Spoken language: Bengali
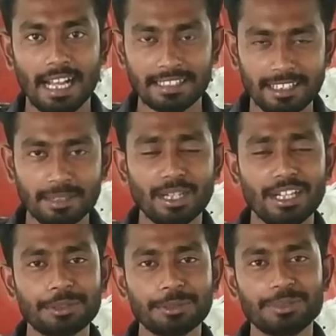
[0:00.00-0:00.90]
আসসালামু
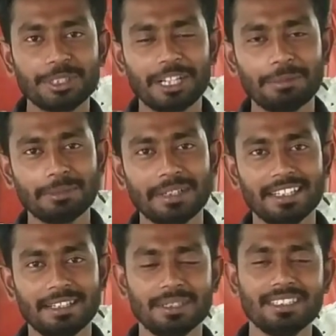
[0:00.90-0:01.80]
আলাইকুম প্রিয় খামারি
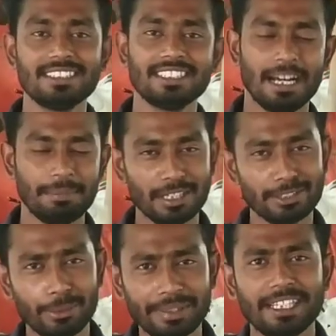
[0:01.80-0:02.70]
ভাইরা আমার আপনারা
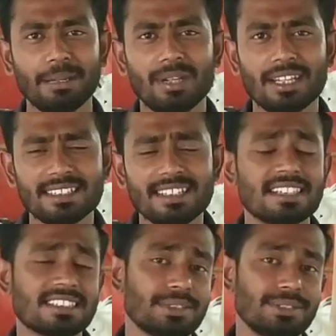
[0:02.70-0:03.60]
সবাই কেমন আছেন
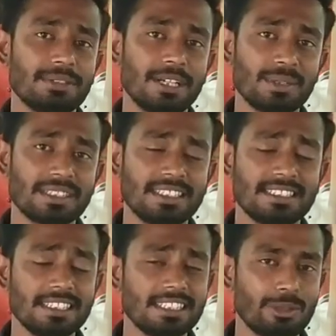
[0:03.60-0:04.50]
আশা করি ভালো আছেন
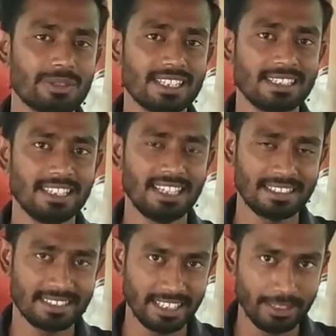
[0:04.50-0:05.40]
যে যার অবস্থান থেকে
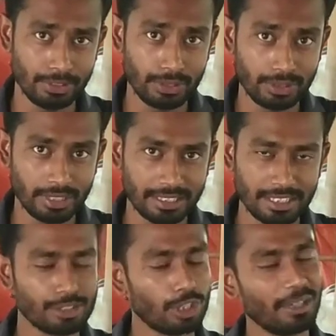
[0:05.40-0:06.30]
আজকের এই ভিডিওটি
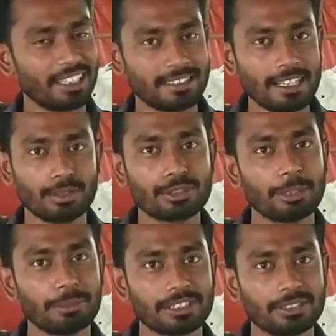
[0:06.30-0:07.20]
দেখছেন সবাইকে সাদর
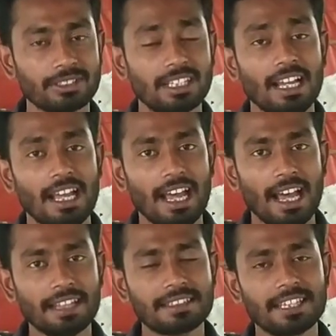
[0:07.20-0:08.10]
সম্ভাষণ
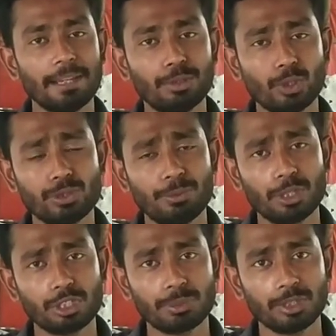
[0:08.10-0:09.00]
আজকে রোজ
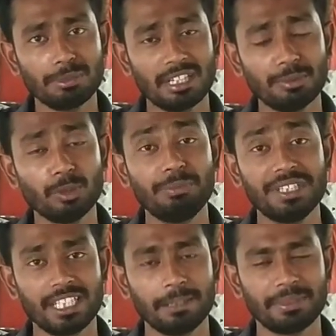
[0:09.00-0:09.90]
বৃহস্পতিবার এবং
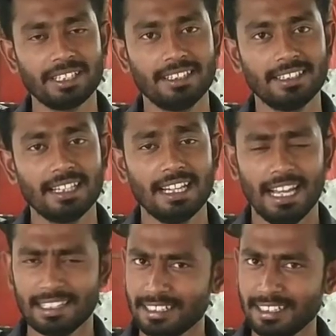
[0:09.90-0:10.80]
বিশে এপ্রিল
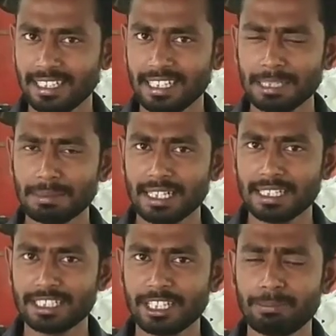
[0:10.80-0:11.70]
আজকের তারিখে
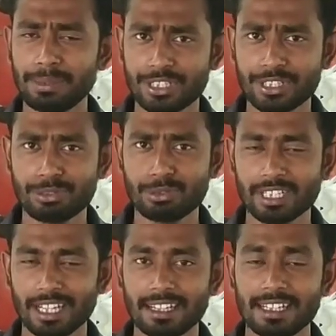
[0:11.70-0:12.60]
বাংলাদেশের বেশ কিছু
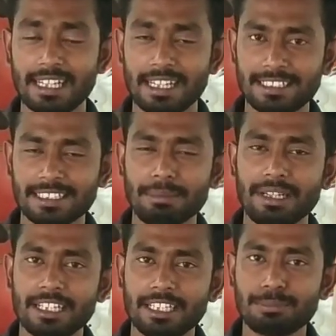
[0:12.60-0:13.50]
জেলার যে দামে
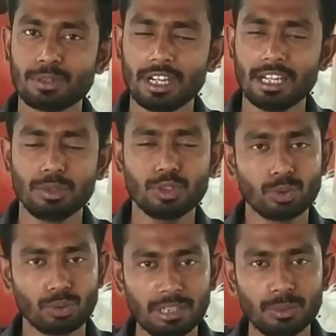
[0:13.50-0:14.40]
রেডি ব্রয়লার এবং
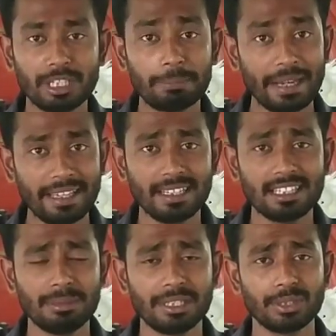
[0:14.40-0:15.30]
সোনালি মুরগি
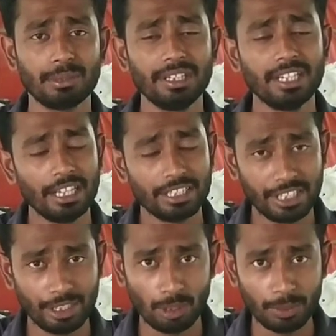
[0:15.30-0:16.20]
পাইকারিতে বিক্রি হবে
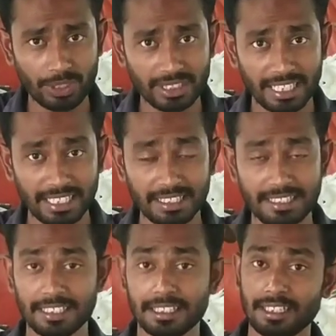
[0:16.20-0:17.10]
সেই খবরটি জানিয়ে
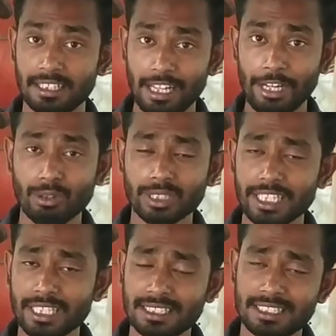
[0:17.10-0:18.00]
দিচ্ছি এটাও
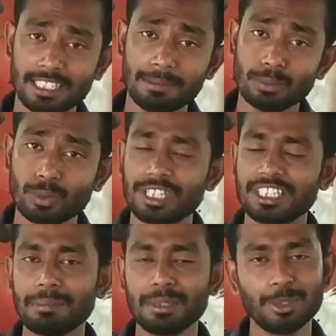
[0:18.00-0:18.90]
জানিয়ে যাচ্ছি
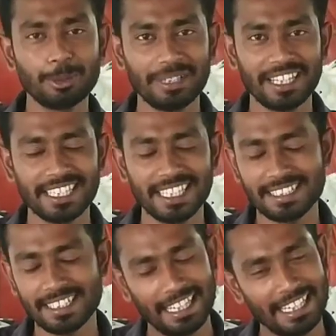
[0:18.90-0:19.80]
মুরগির দাম কিন্তু বেড়ে
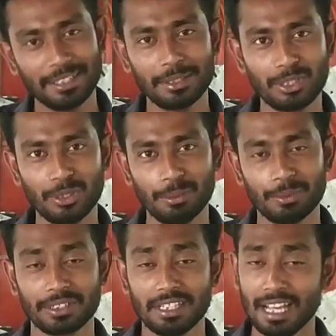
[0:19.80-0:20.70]
গিয়েছে এটা কিন্তু
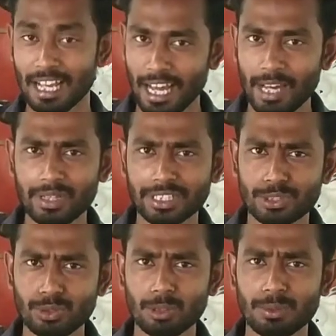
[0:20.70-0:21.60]
সুখবর আরো একটা
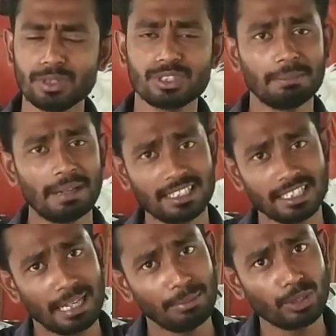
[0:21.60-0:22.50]
সুখবর হচ্ছে
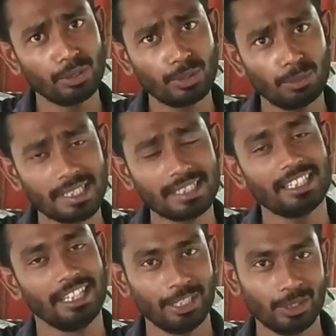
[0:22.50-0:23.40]
বাচ্চার দামও কিন্তু কমে
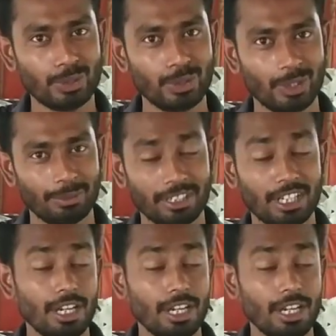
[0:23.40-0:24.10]
যাচ্ছে এটাও সুখবর